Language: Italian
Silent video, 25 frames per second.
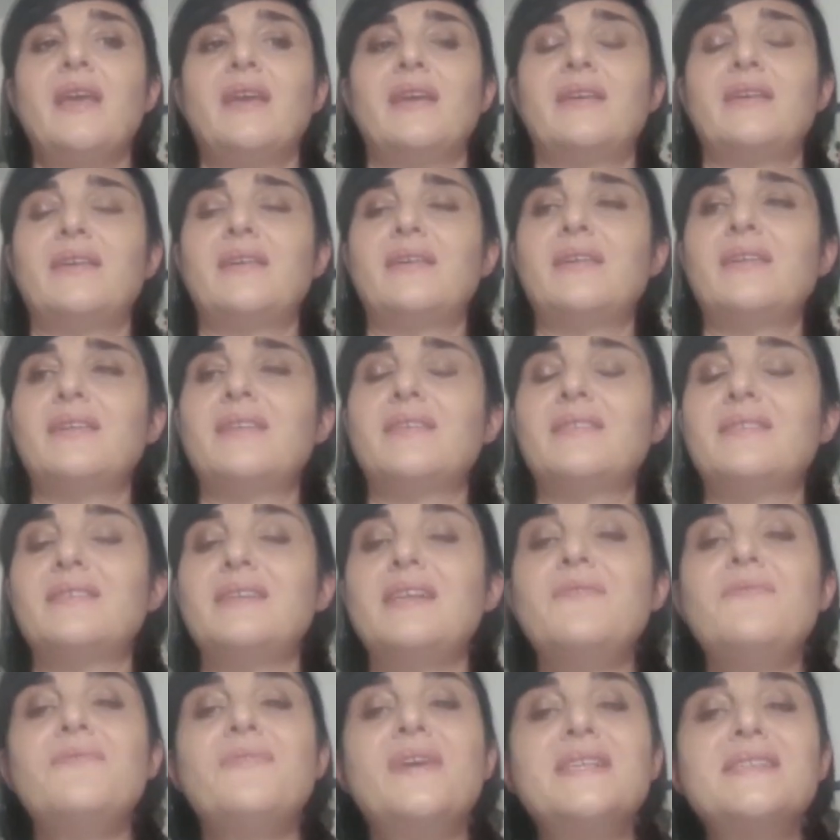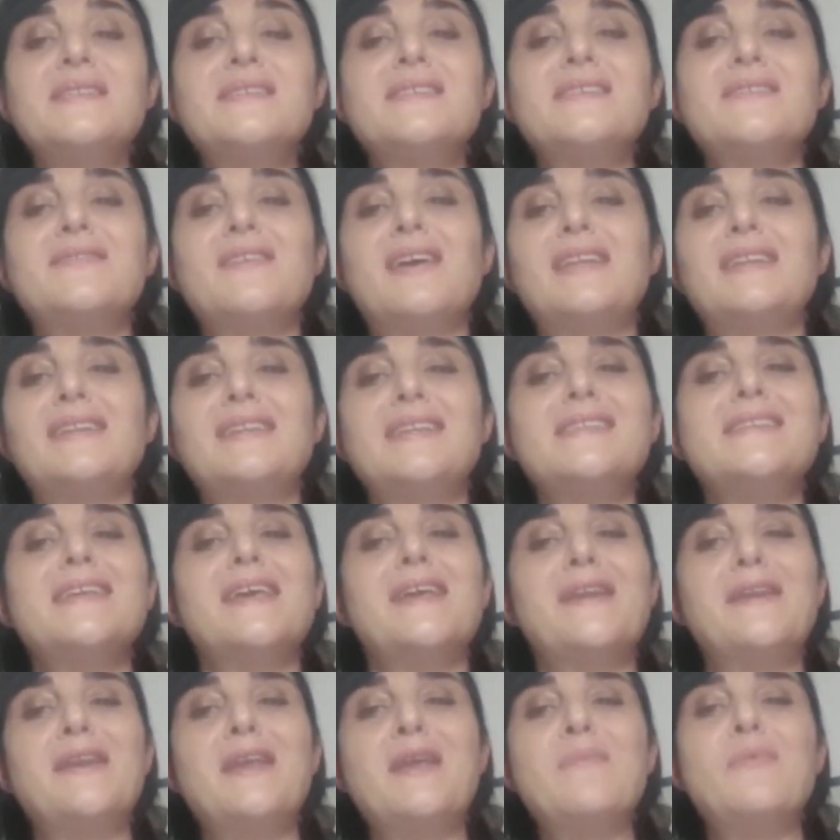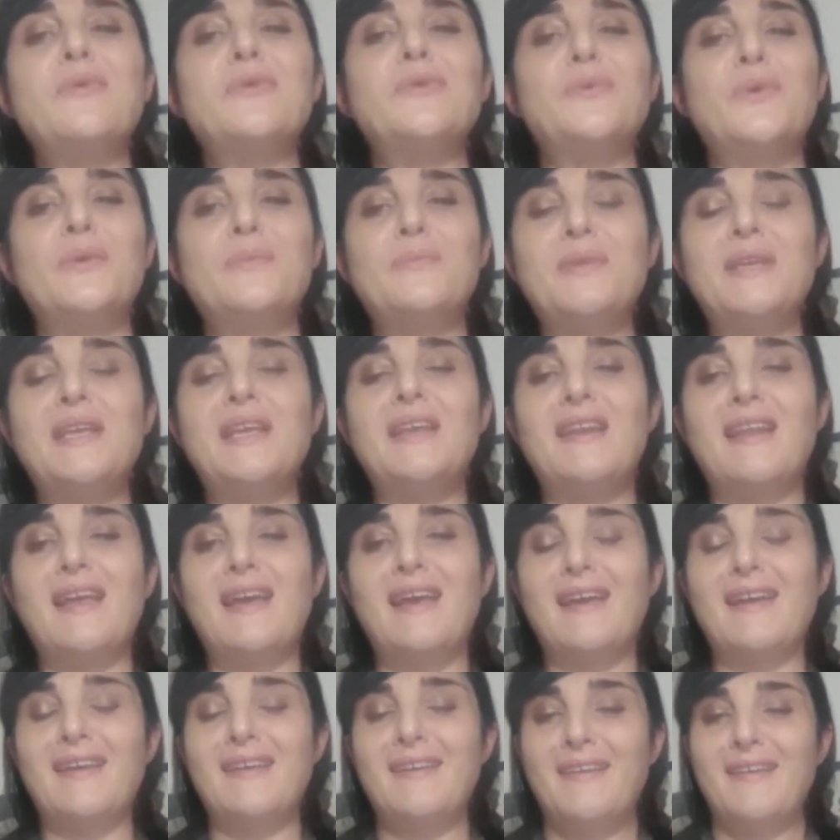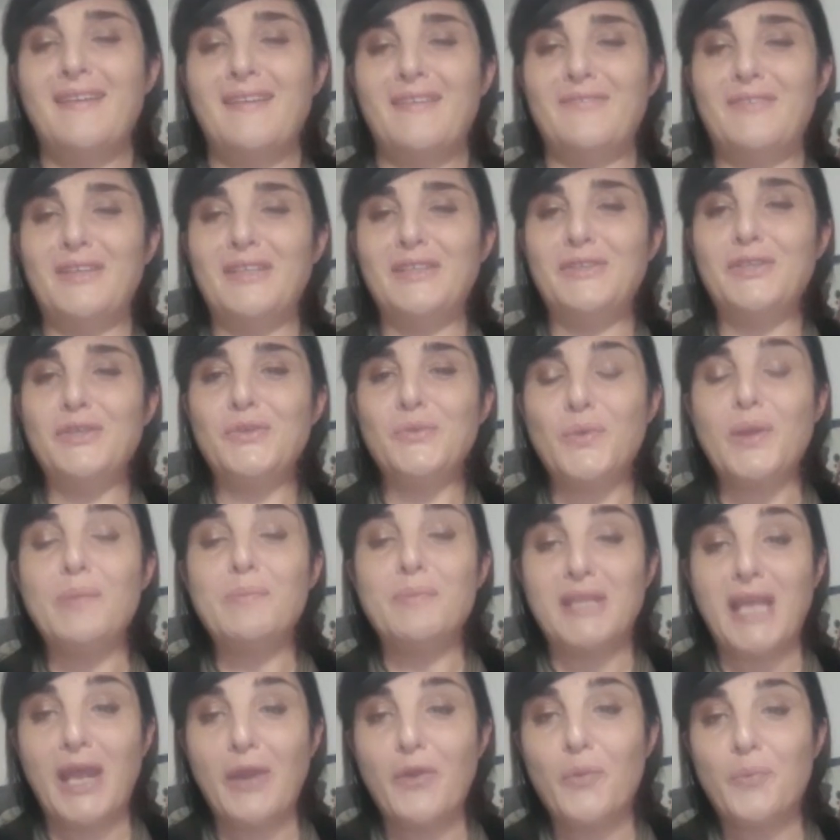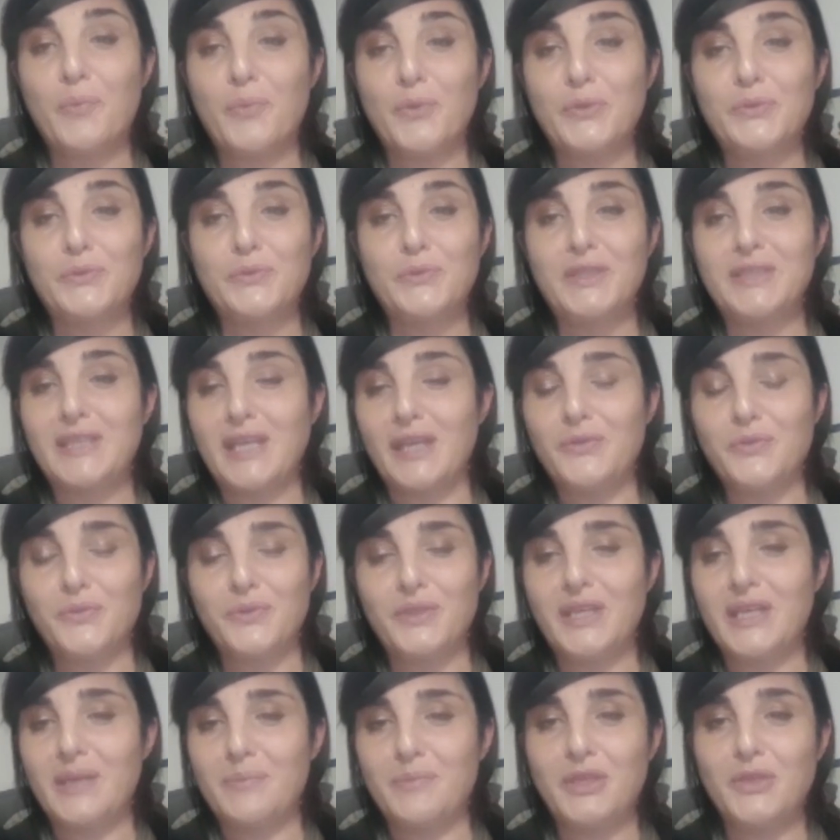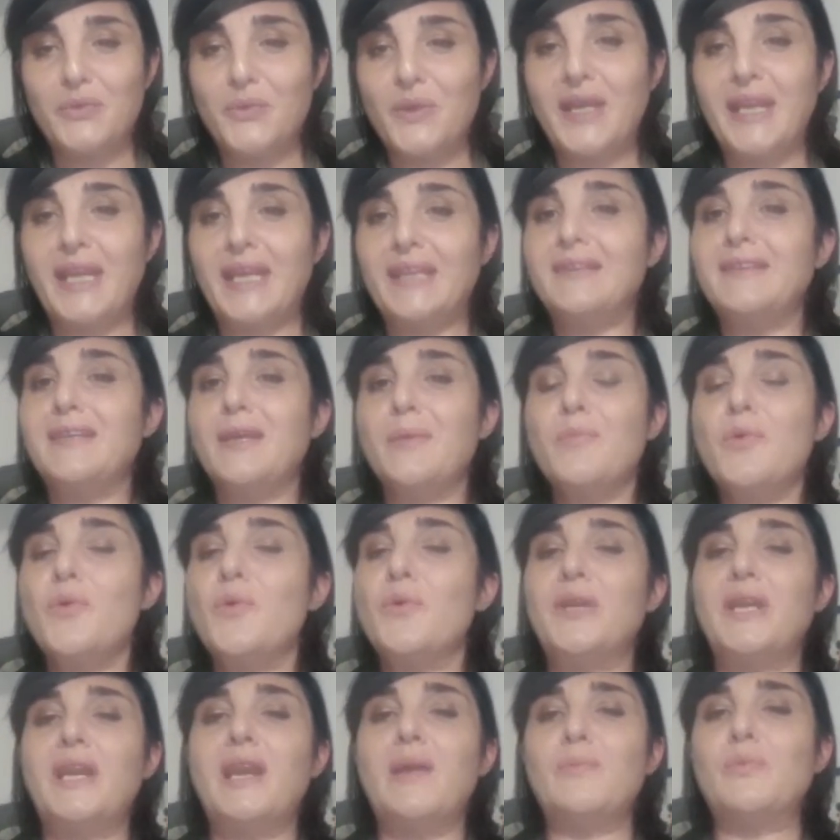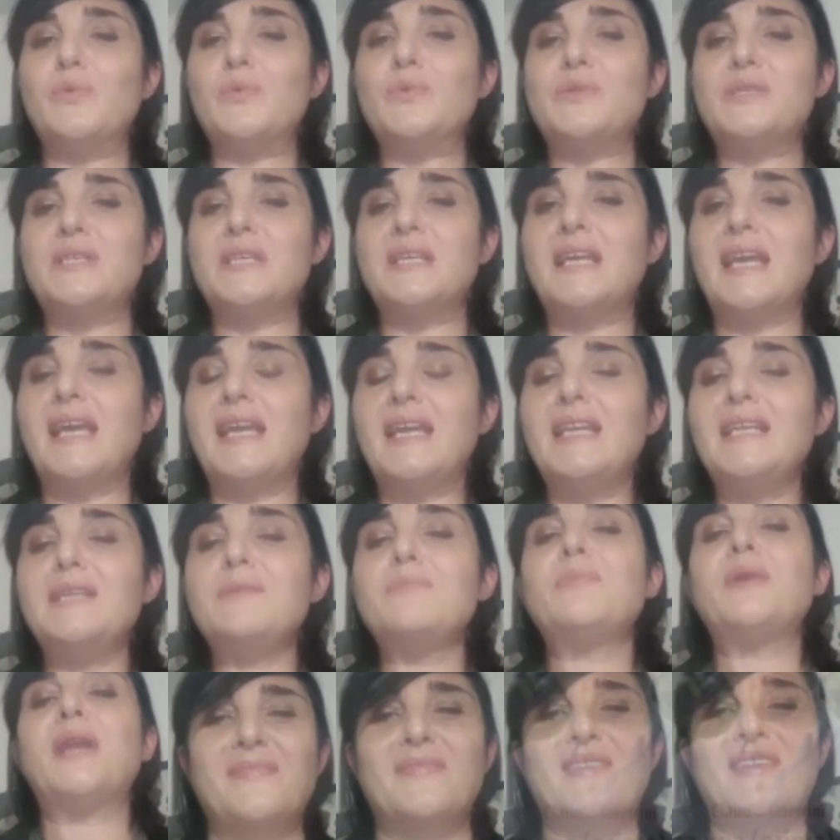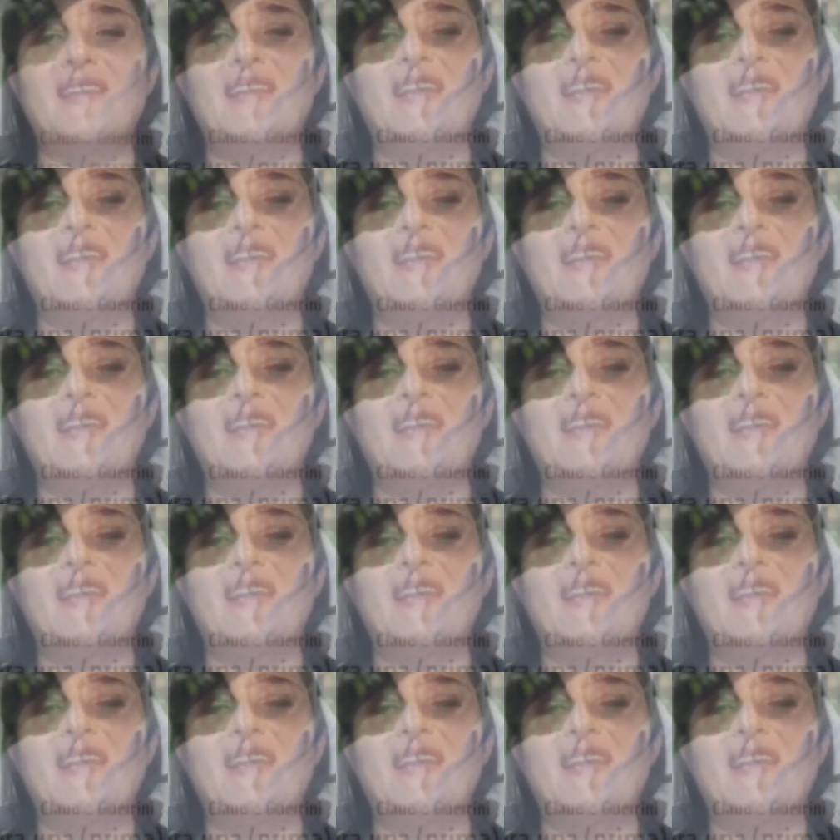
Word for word: Uh, il Festival di Sanremo 2022 mi dà l'opportunità di unire i miei due grandi amori, la musica e i libri.